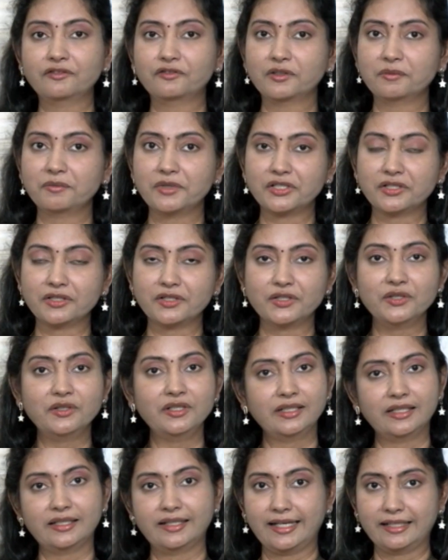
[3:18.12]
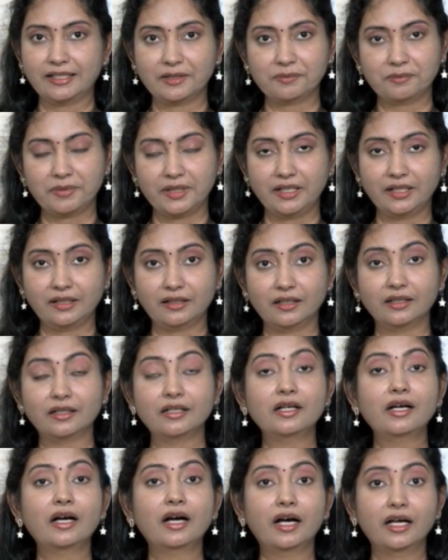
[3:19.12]
இன்ஃபர்மேஷன்ஸையும் நீங்கள் கேதர்
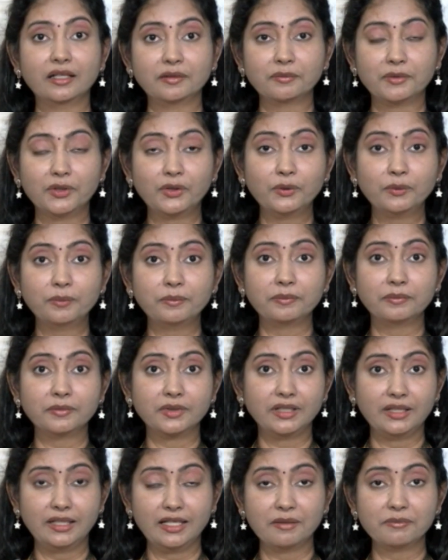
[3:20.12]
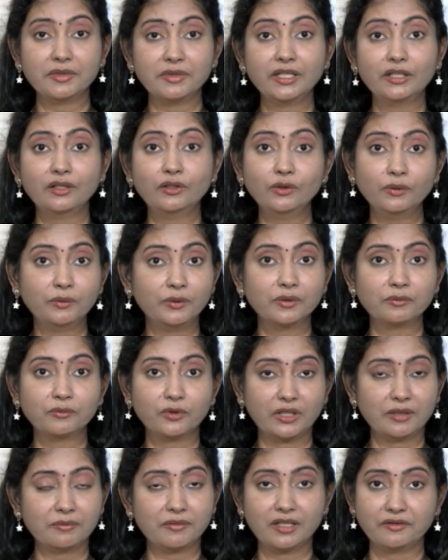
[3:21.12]
பண்ணிக்கலாம் அது மட்டும் இல்லாமல் இன்னும் ஒரு
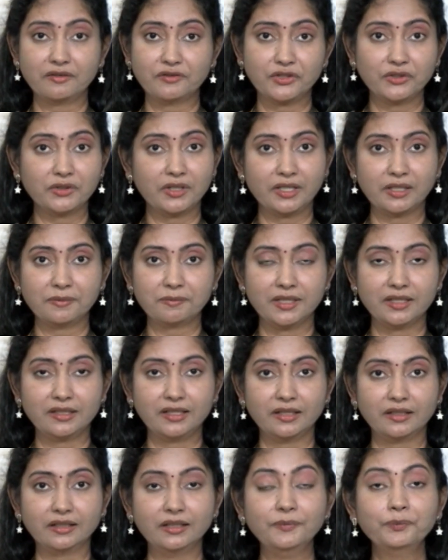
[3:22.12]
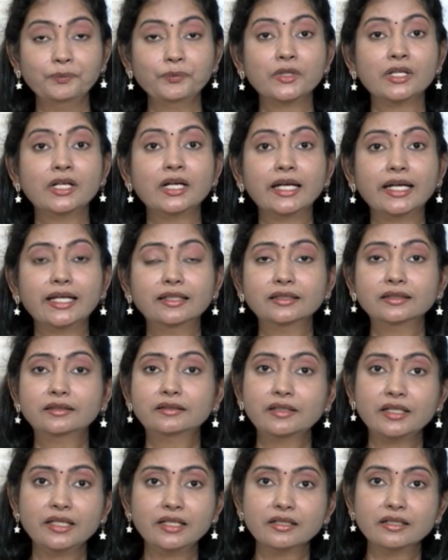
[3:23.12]
முக்கியமான விஷயம் என்னென்னு பார்த்தீங்கன்னா இதை
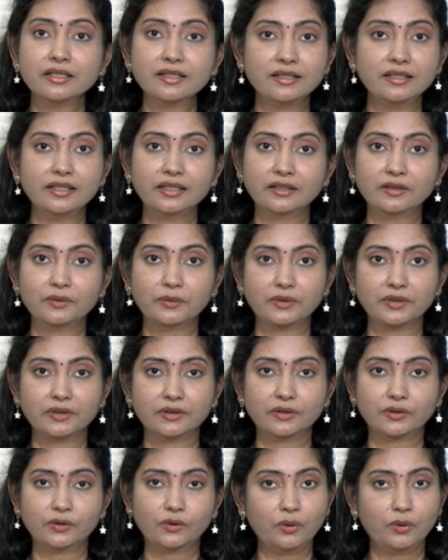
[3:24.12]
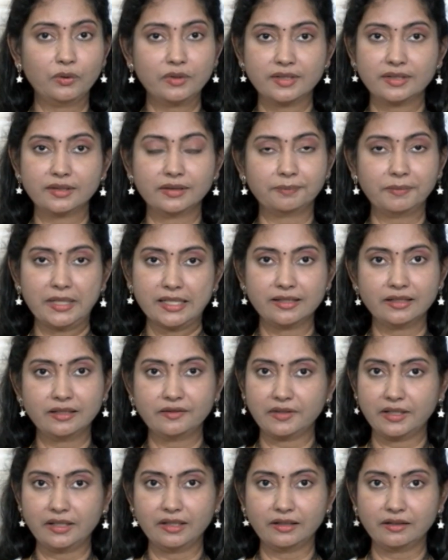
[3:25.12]
த்ரீ இயர்ஸ் நீங்கள் ஒரு கோர்ஸை
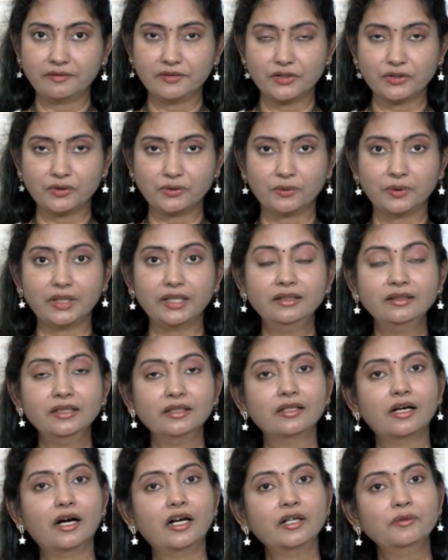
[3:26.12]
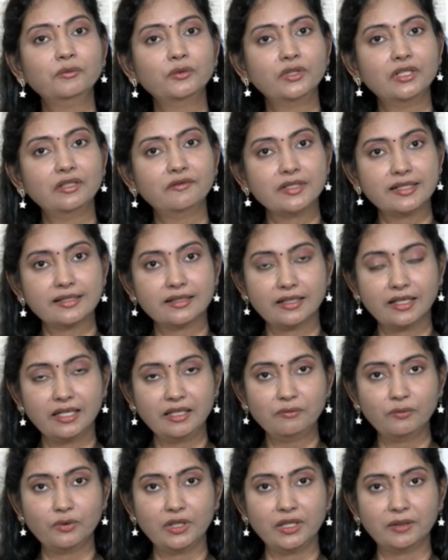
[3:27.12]
படிச்சுட்டு வரீங்கன்னு வச்சுக்கோங்க இந்த நான் முதல்வன்
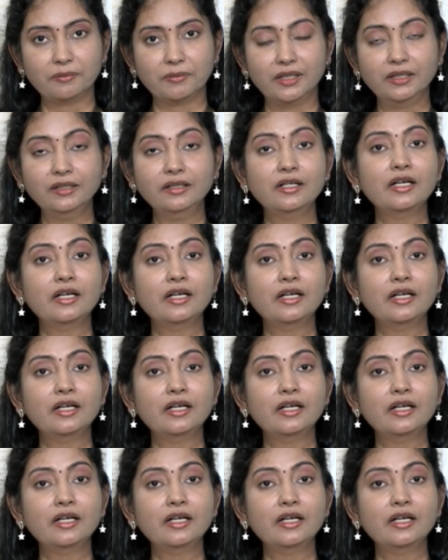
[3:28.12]
ஸ்கீம் மூலயமா